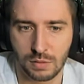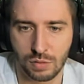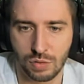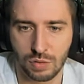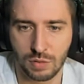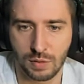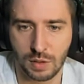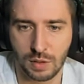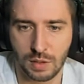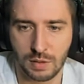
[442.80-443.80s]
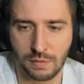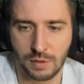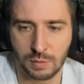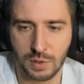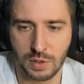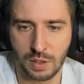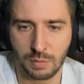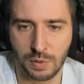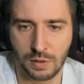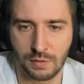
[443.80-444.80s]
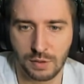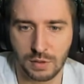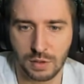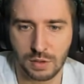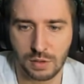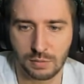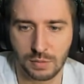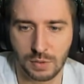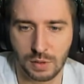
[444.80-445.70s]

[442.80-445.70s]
То чувство, когда Зефир быстрее появился, чем